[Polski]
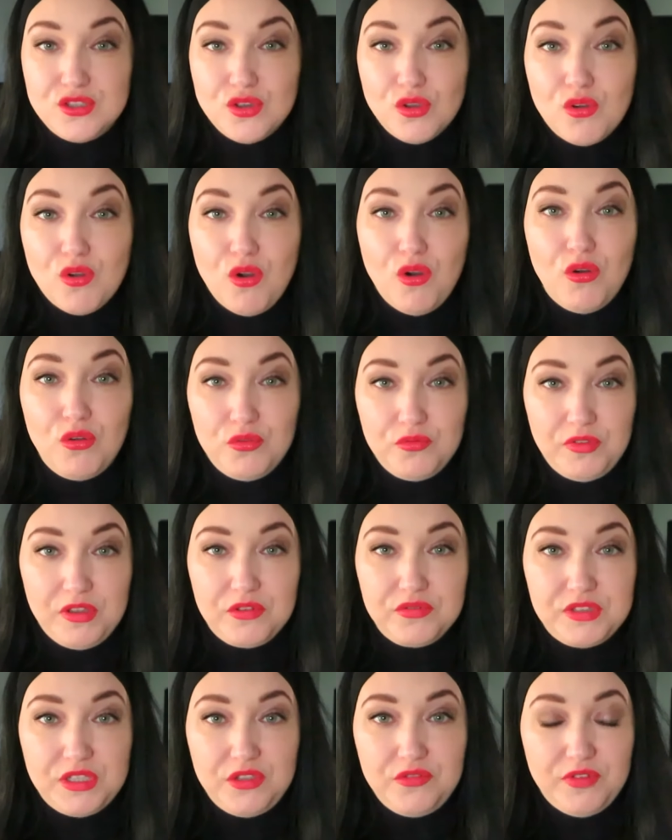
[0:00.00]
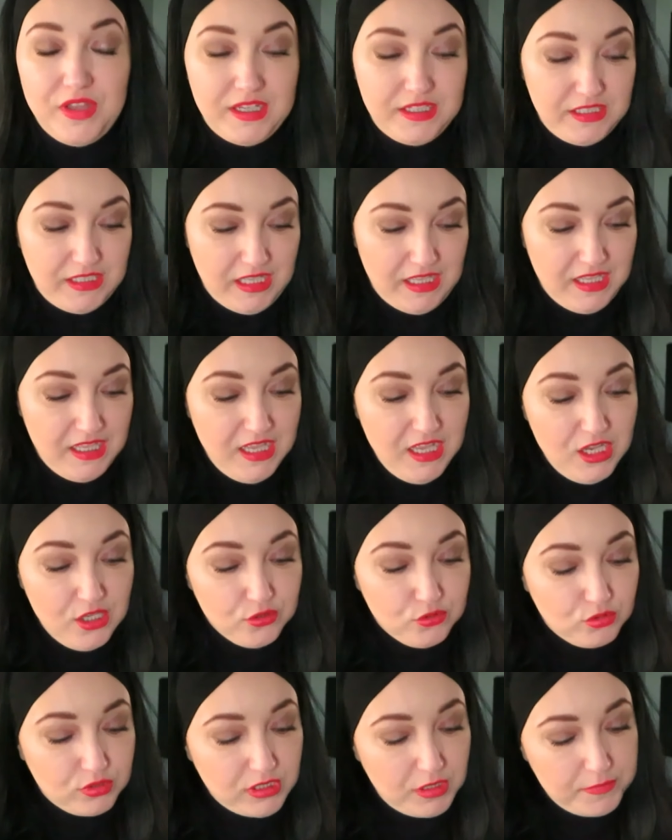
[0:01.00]
cokolwiek w tej wannie?
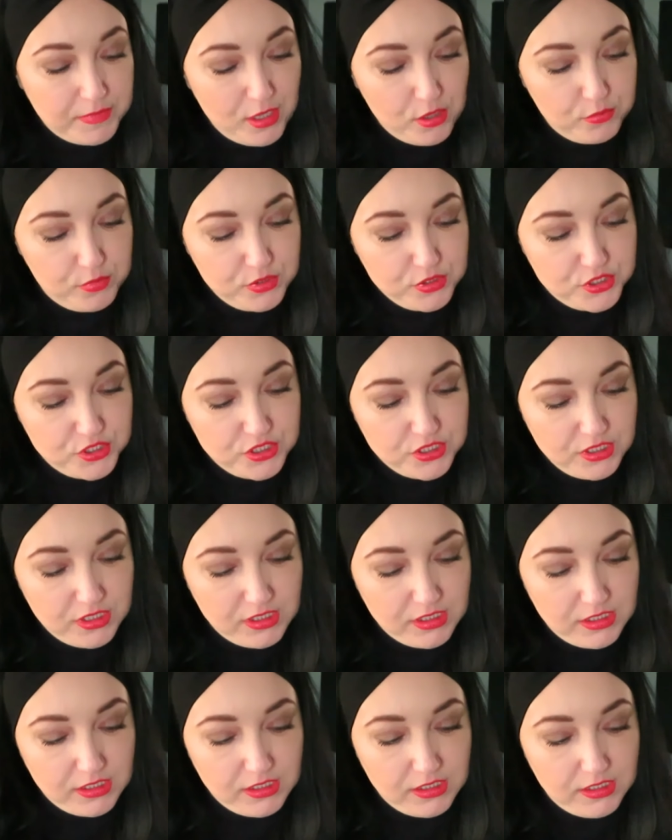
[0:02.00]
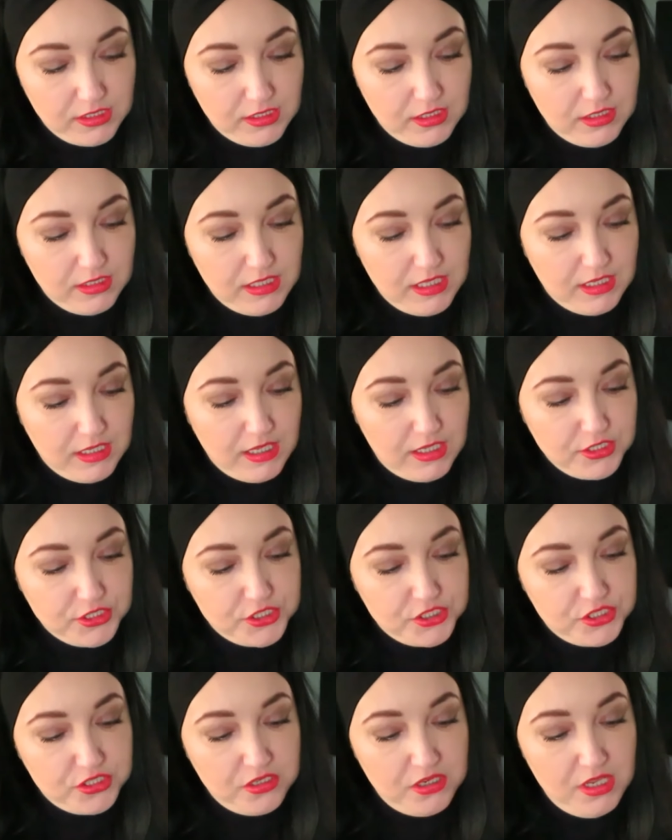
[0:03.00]
Tutaj miał być e,
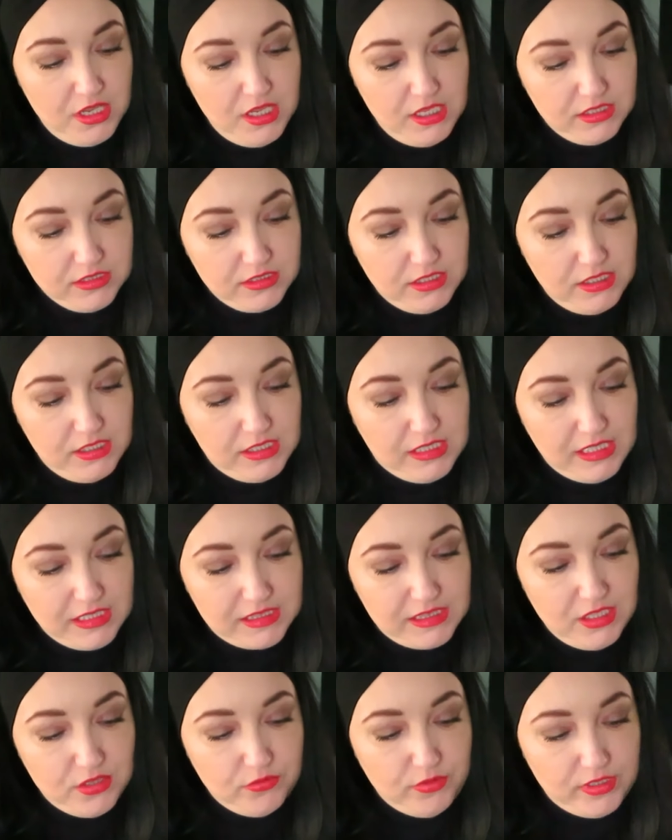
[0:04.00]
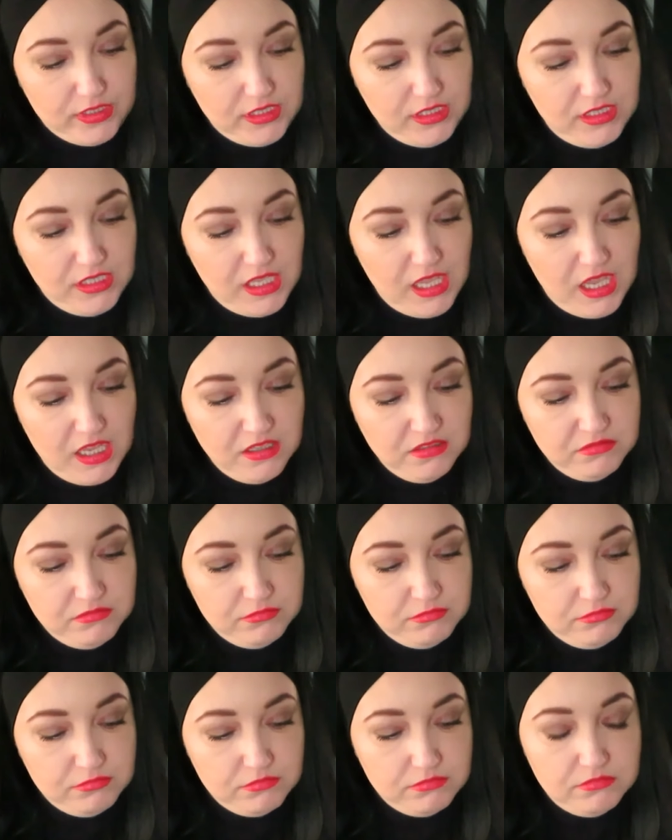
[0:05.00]
jakaś delikatna wanilia.
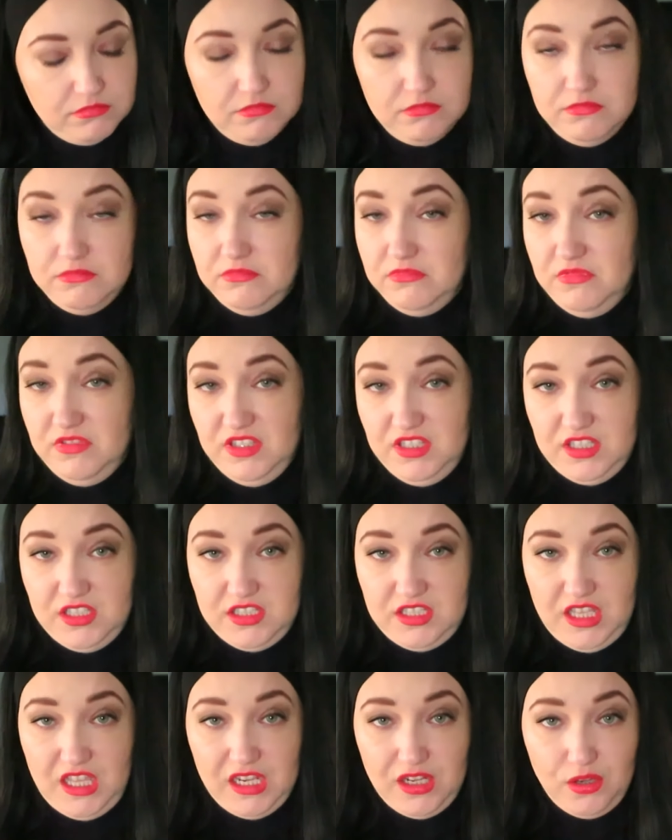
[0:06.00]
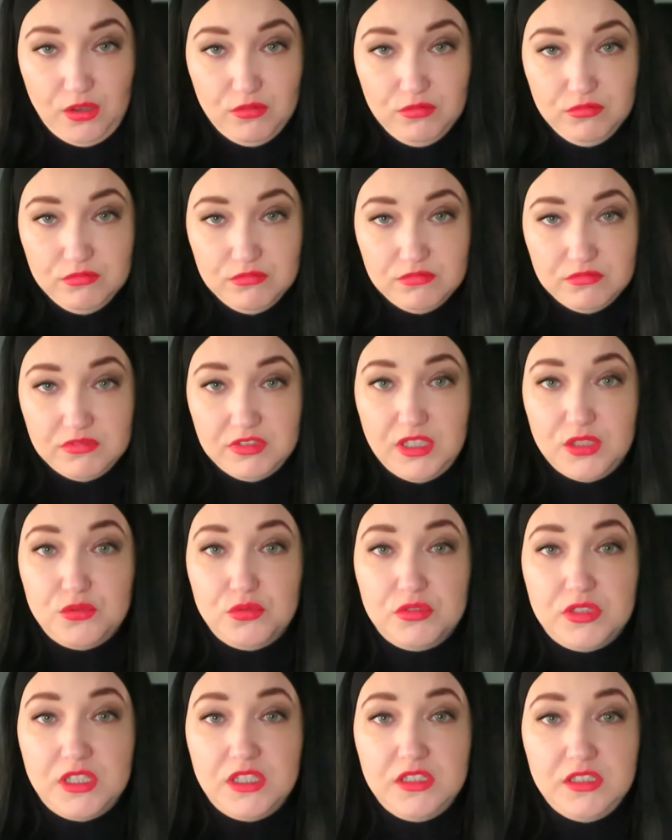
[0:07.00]
Serio? Ja
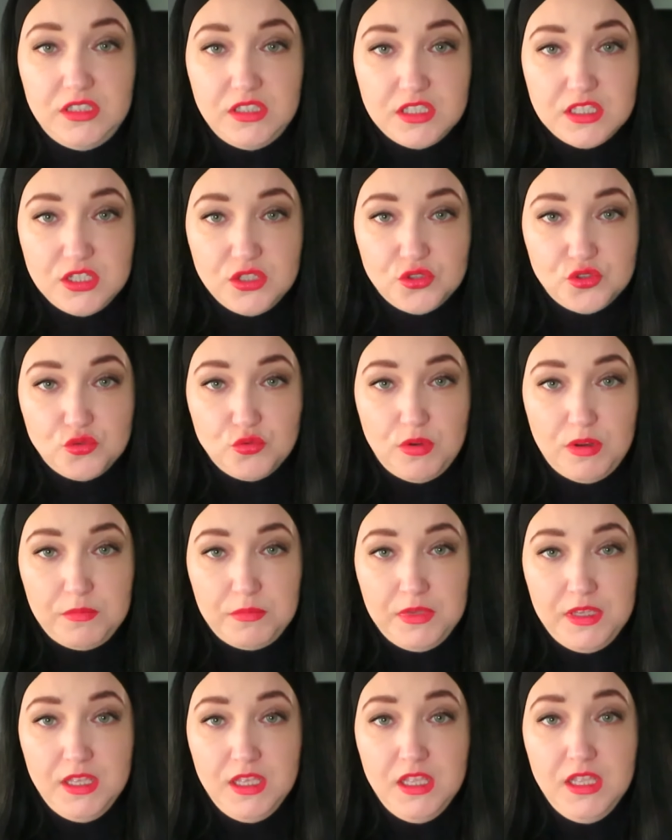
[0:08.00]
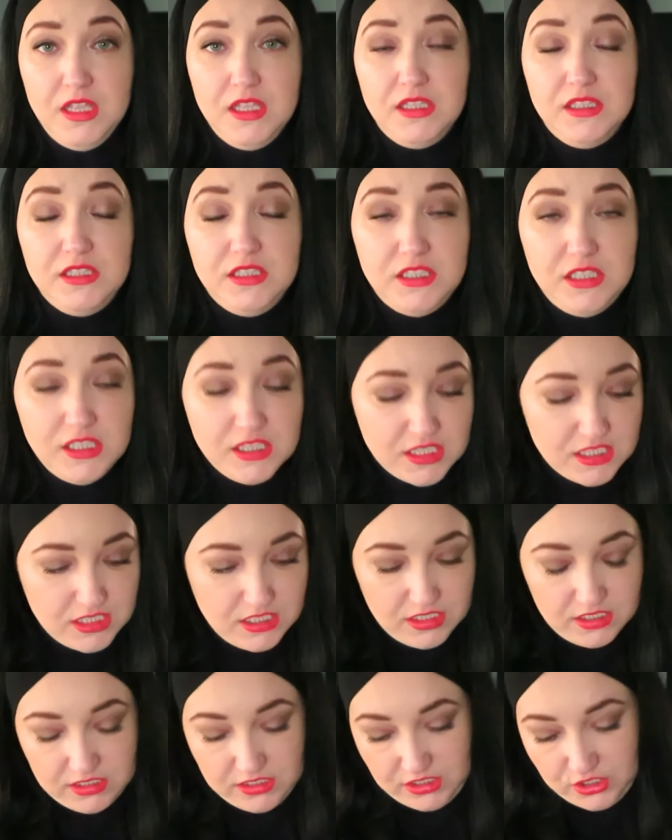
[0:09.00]
tutaj nic nie czułam.
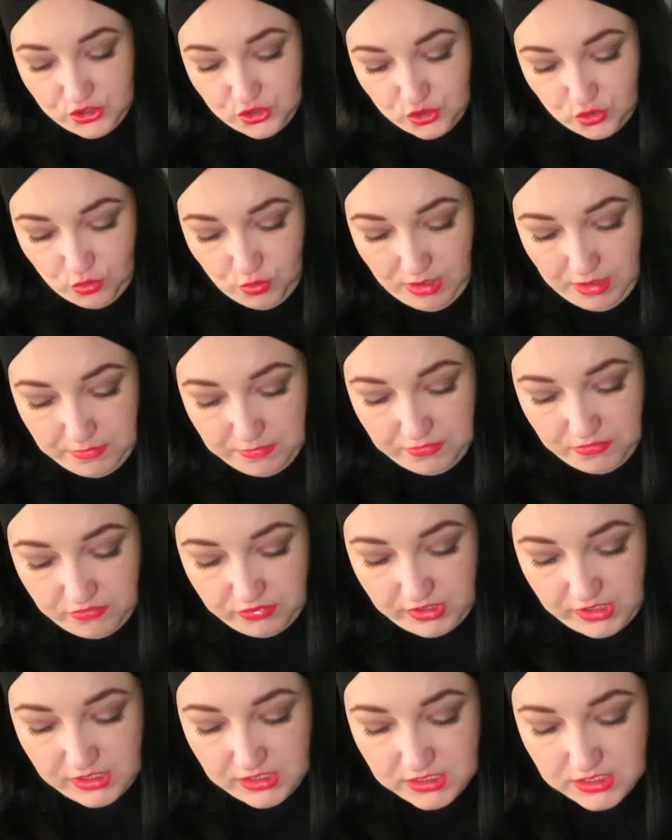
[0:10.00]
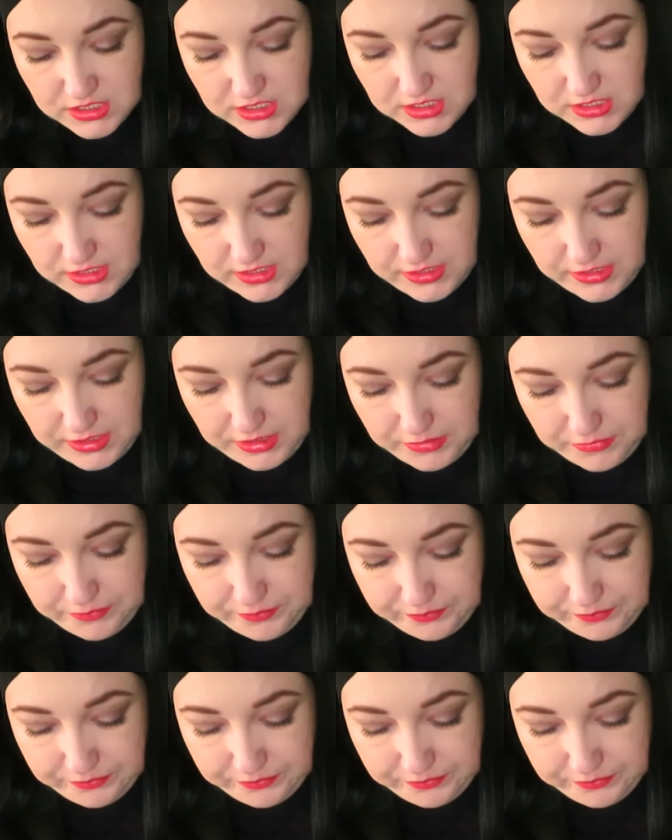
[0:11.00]
Nic nie czułam, więc... E,